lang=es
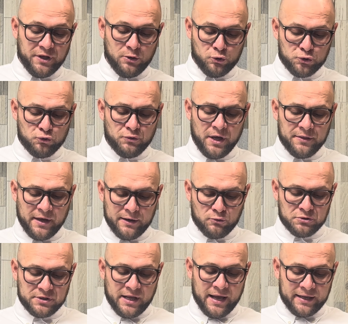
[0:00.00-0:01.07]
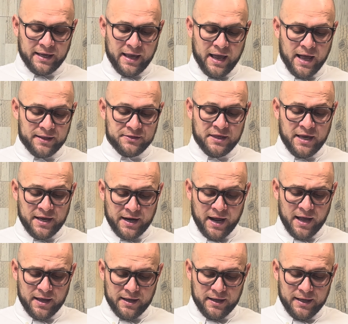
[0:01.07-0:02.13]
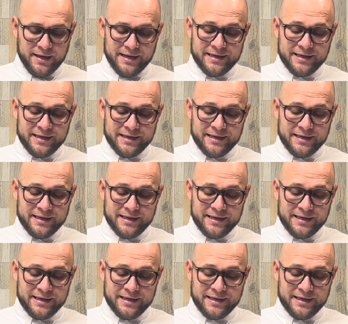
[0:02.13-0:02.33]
de los ciudadanos de aquella tierra,